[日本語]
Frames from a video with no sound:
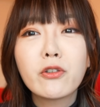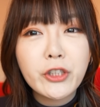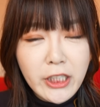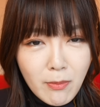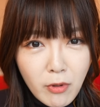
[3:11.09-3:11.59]
ど
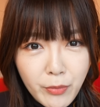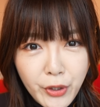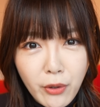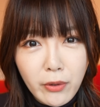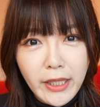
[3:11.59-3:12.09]
ちらも無
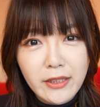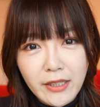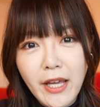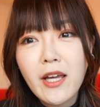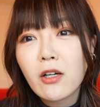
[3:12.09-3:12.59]
料です
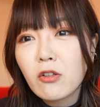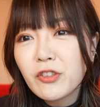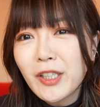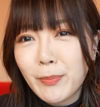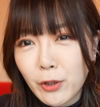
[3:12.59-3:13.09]
ね。
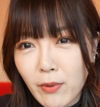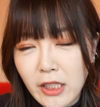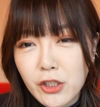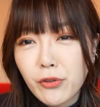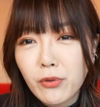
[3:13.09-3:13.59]
コンセプトは
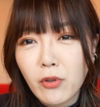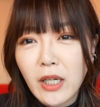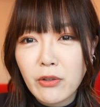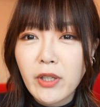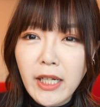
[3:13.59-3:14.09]
ね、ちょっと
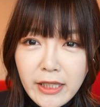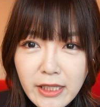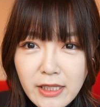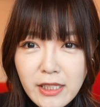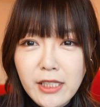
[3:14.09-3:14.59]
あの課
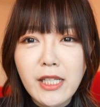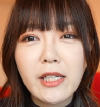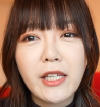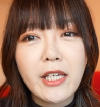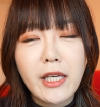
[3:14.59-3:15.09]
金し
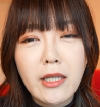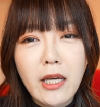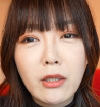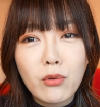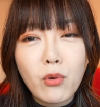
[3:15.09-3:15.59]
なきゃいけ
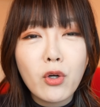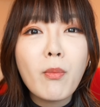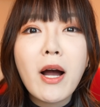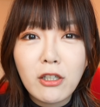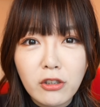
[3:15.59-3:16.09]
ないところ
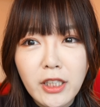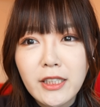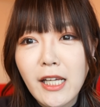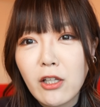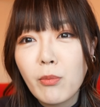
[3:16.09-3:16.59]
もあるんで
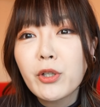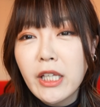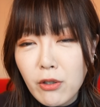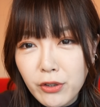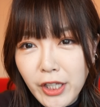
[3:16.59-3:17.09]
すけれども、
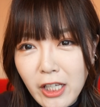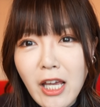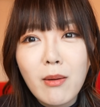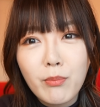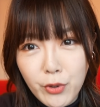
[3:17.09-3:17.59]
基本的
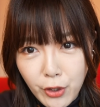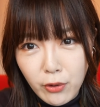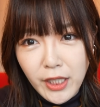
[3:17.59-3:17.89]
には無料